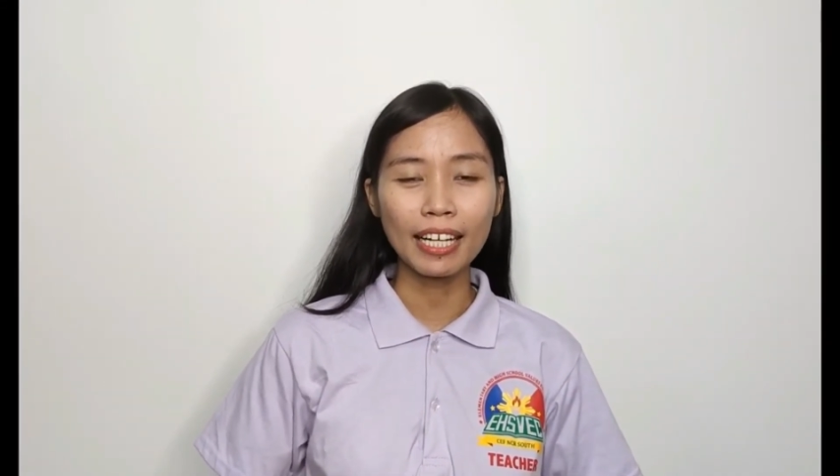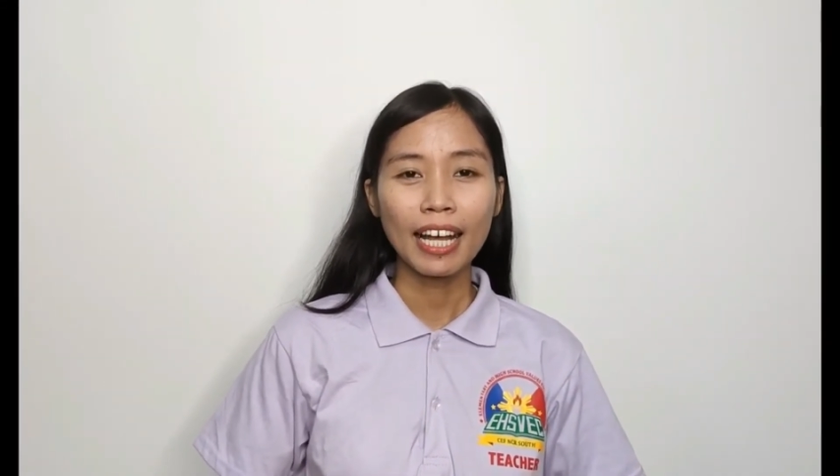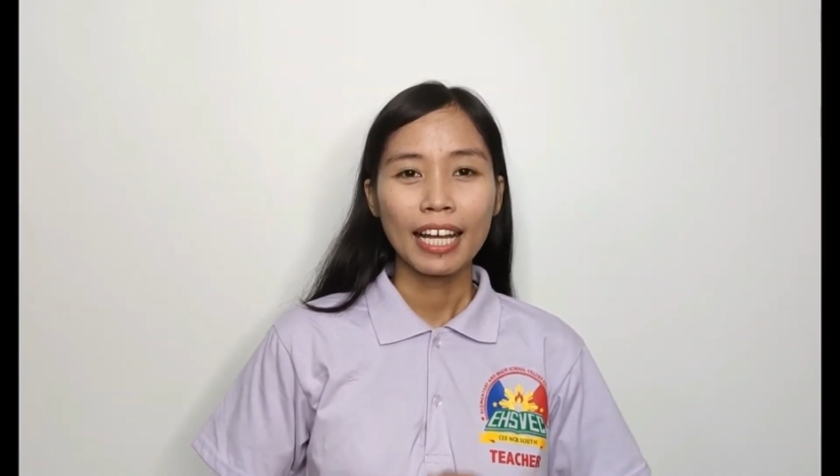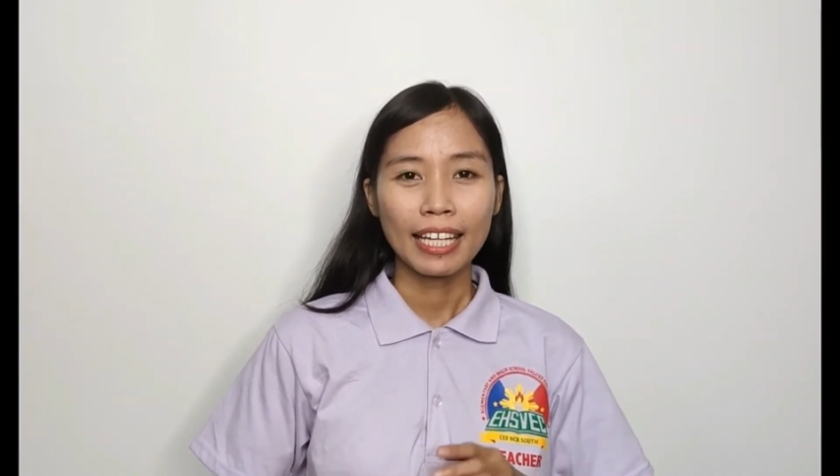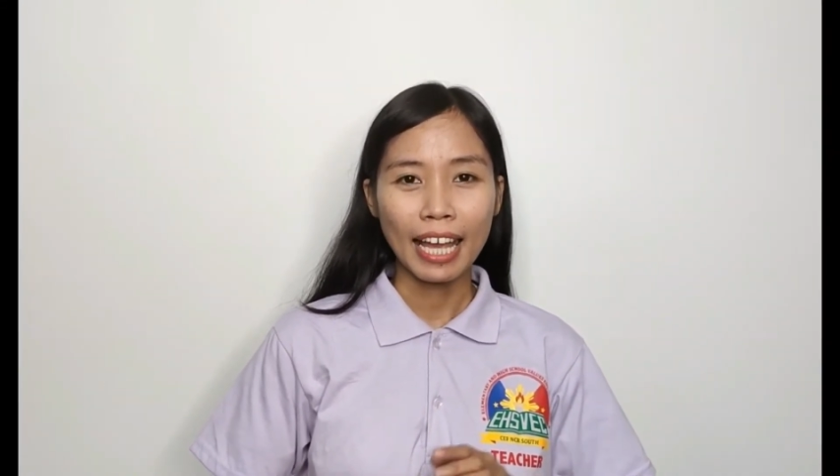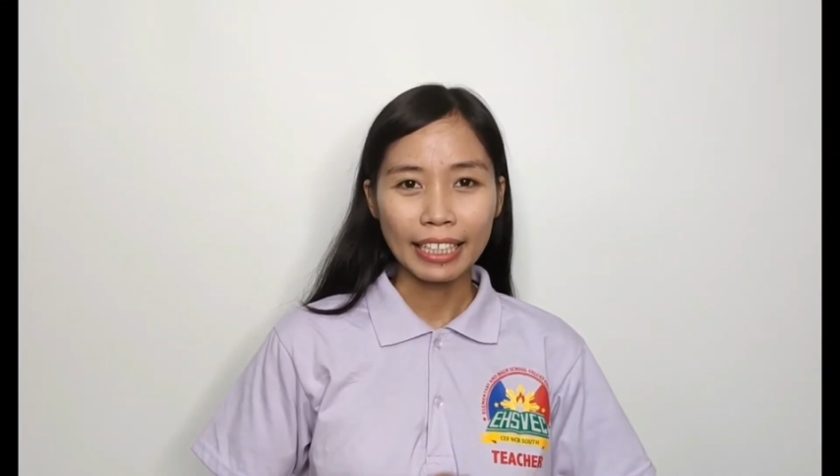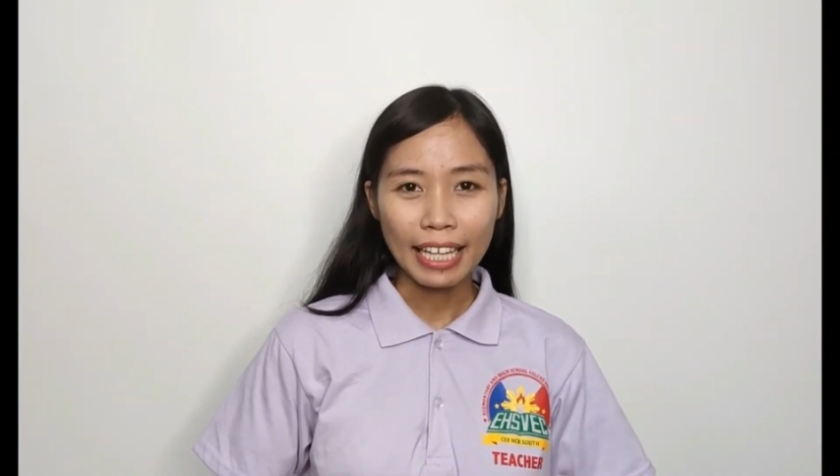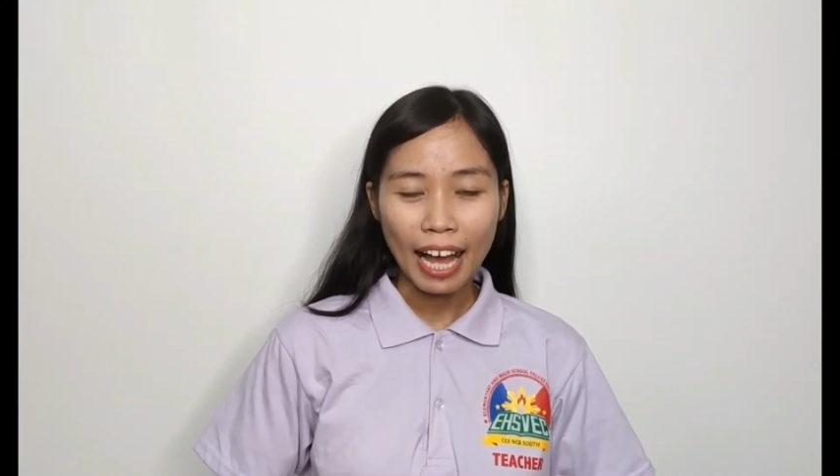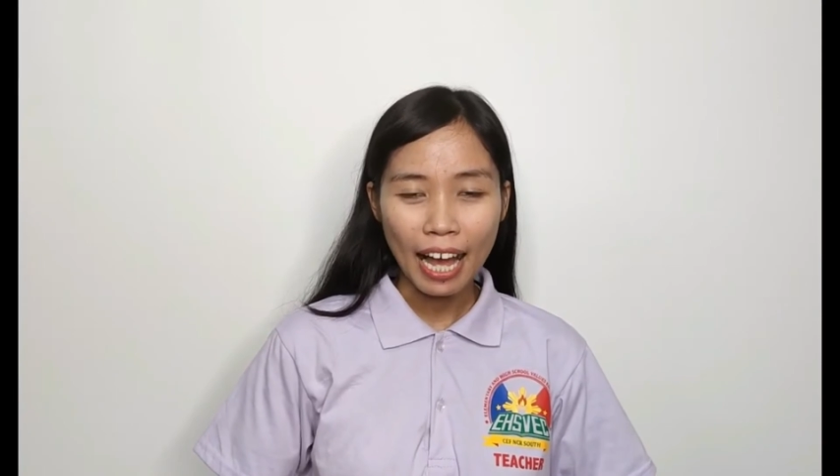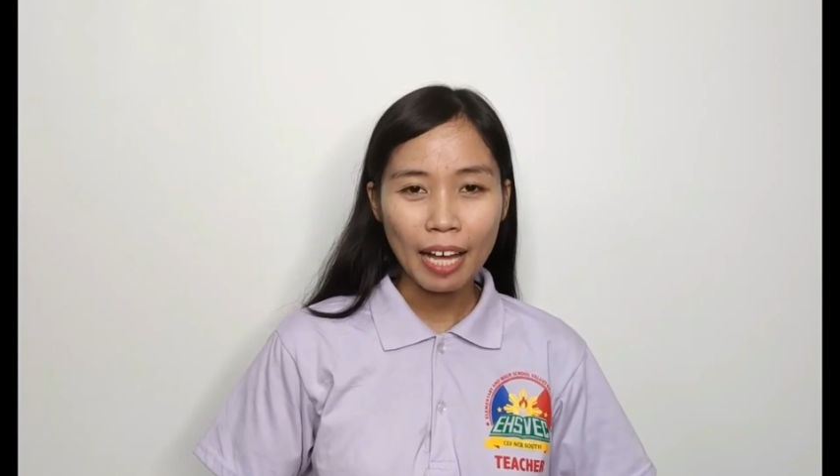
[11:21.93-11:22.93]
na
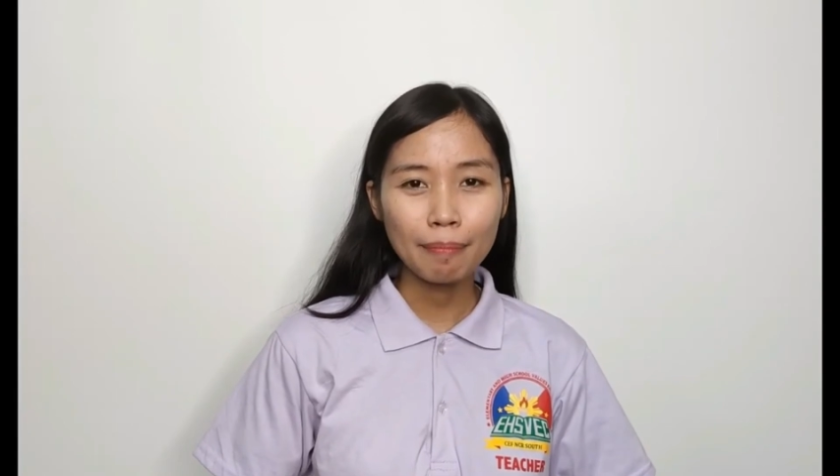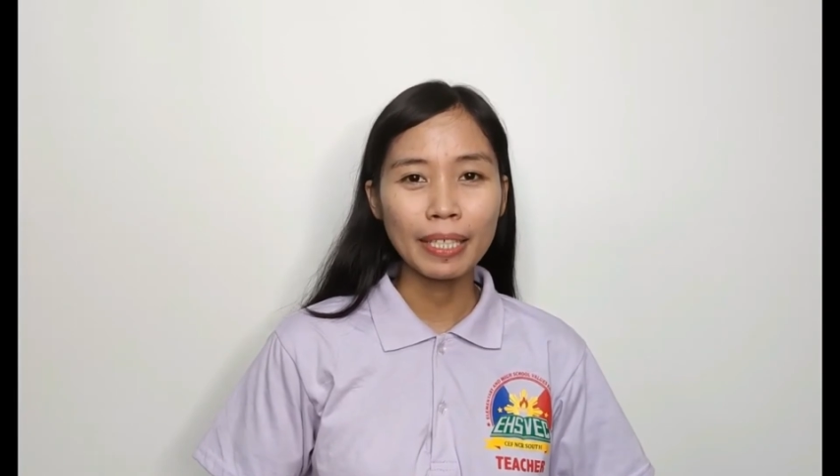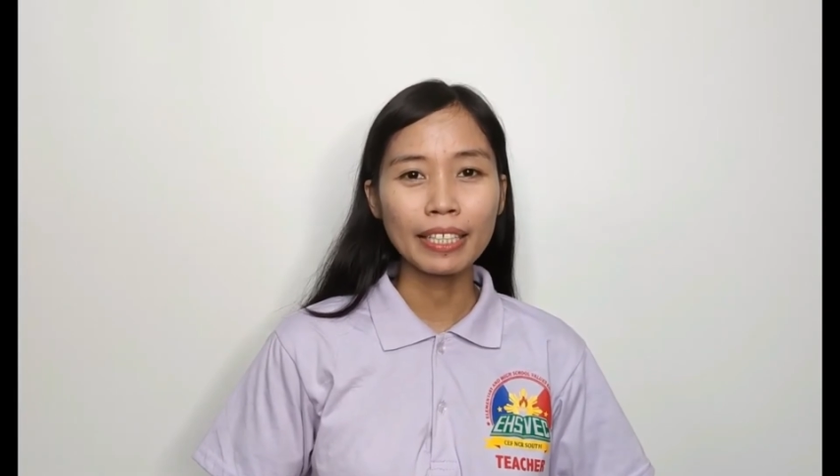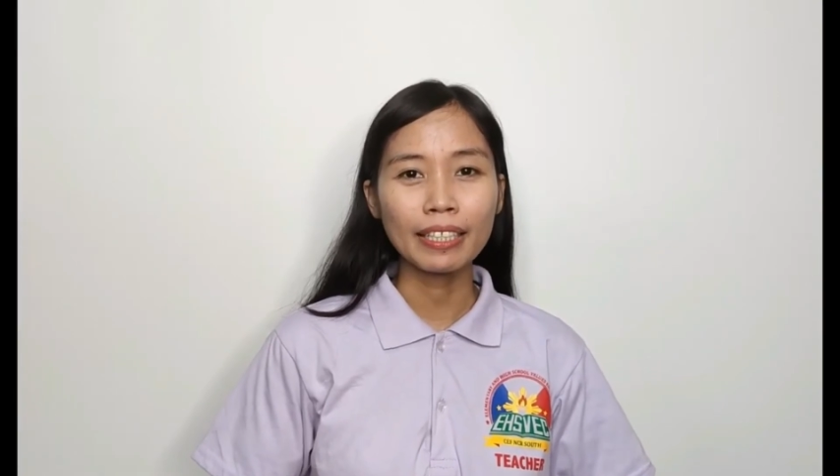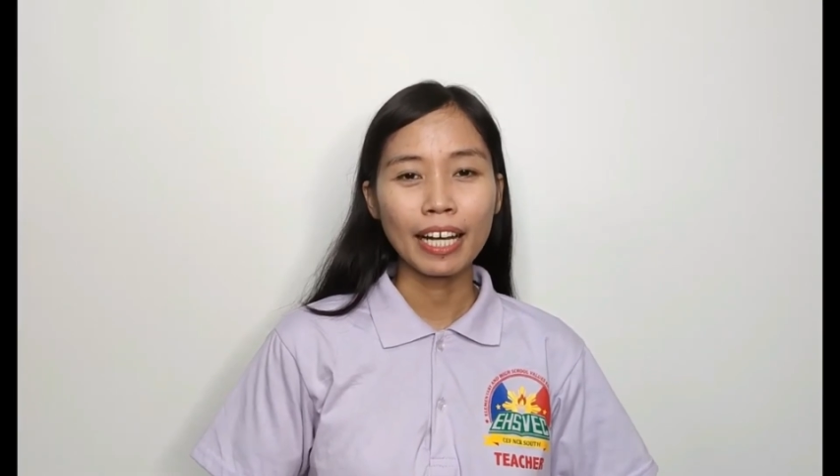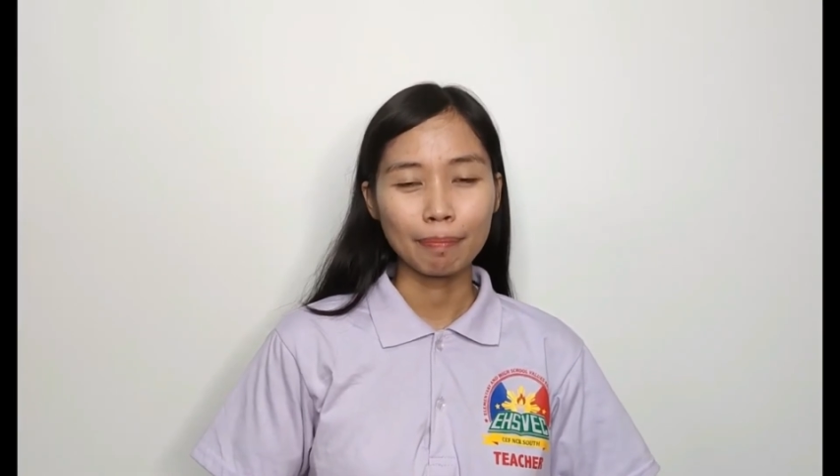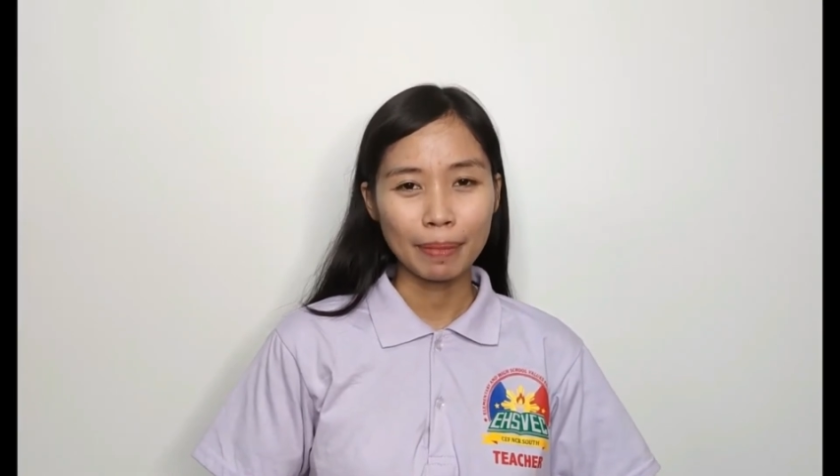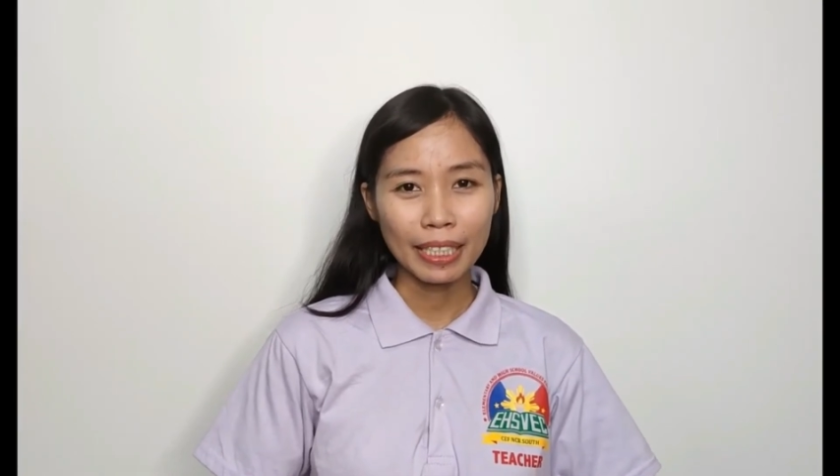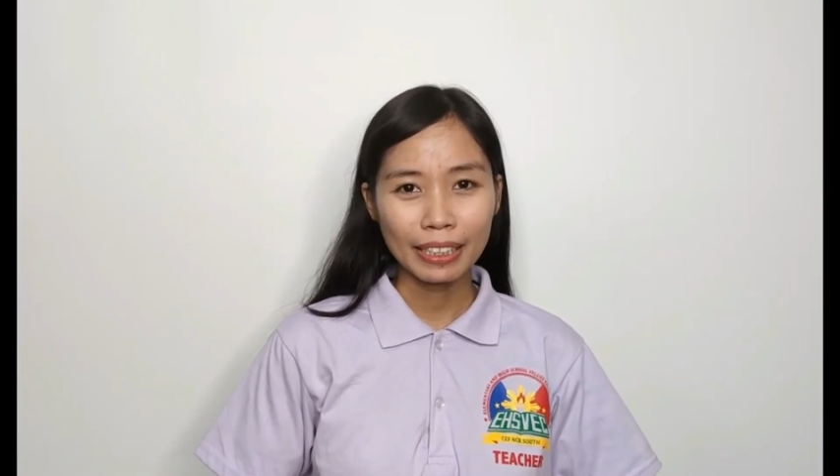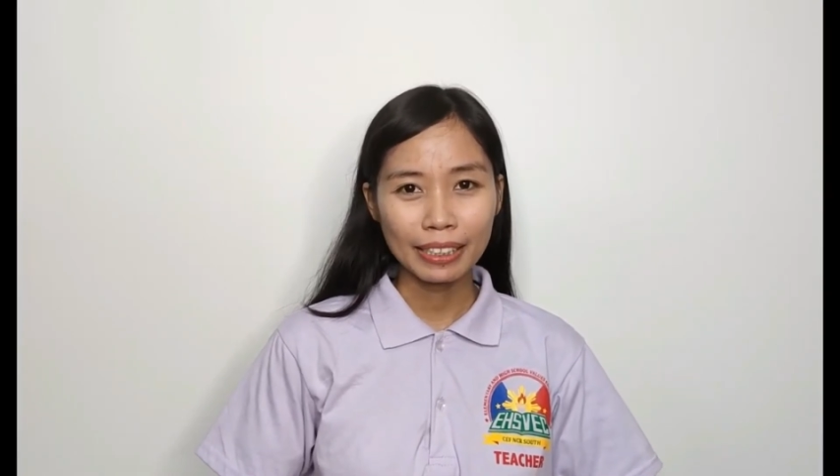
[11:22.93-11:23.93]
inaamin at
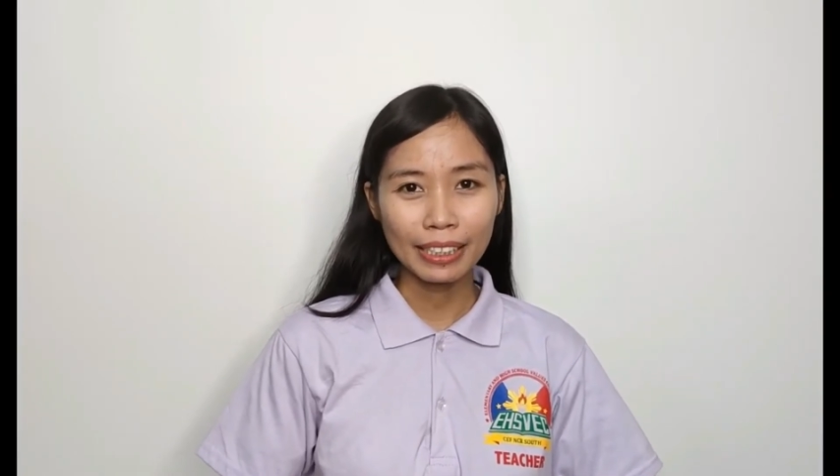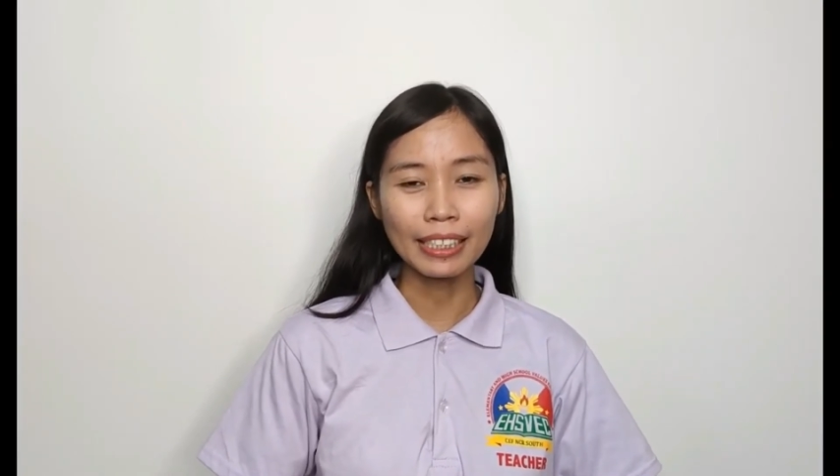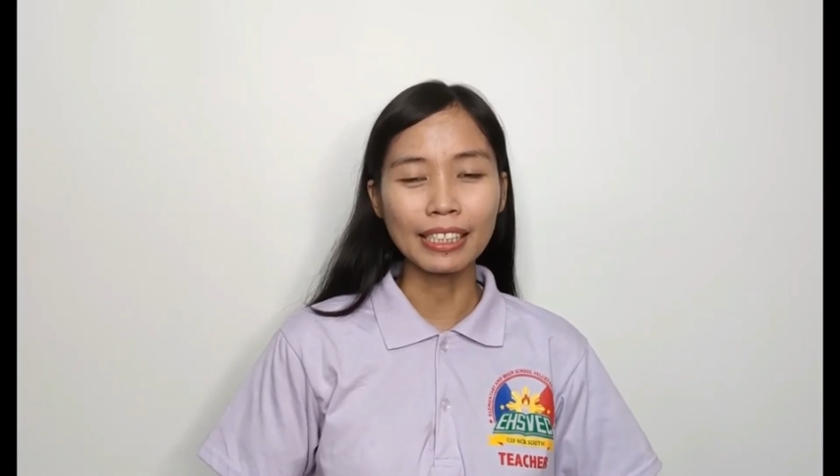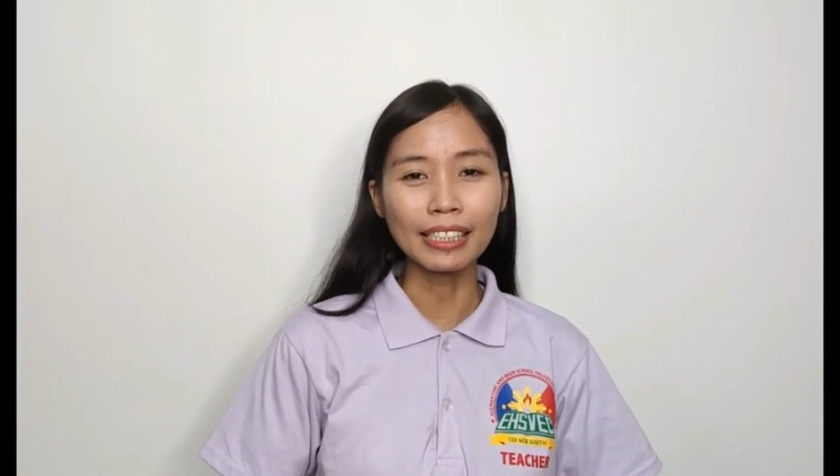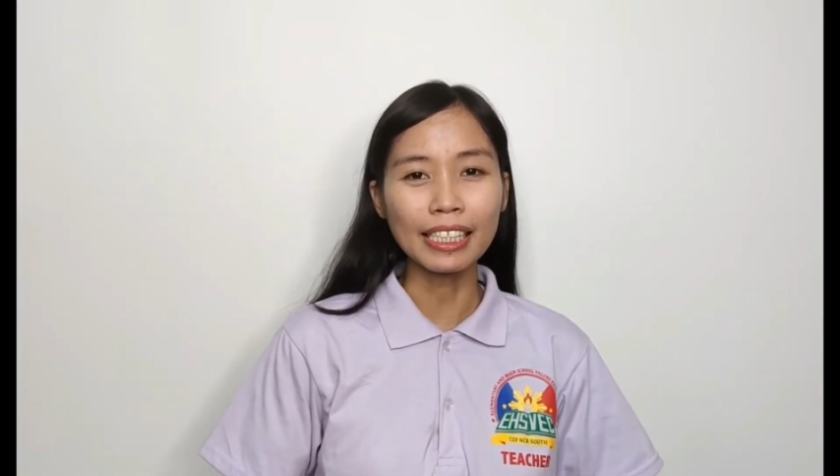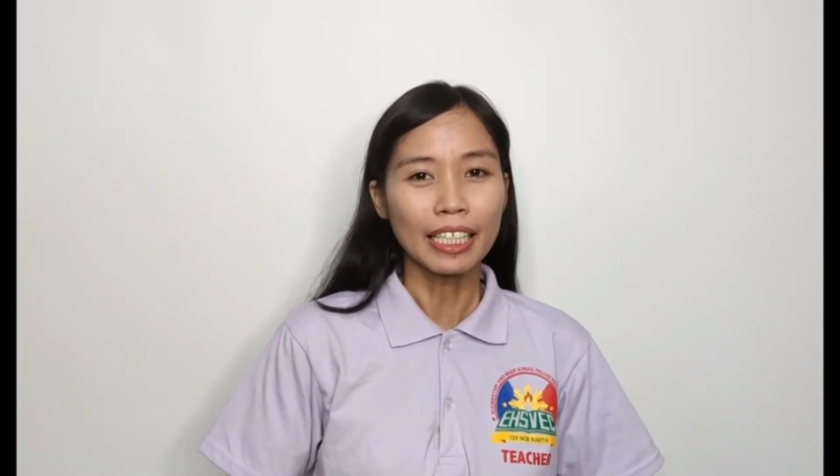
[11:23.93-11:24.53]
pinagsisisihan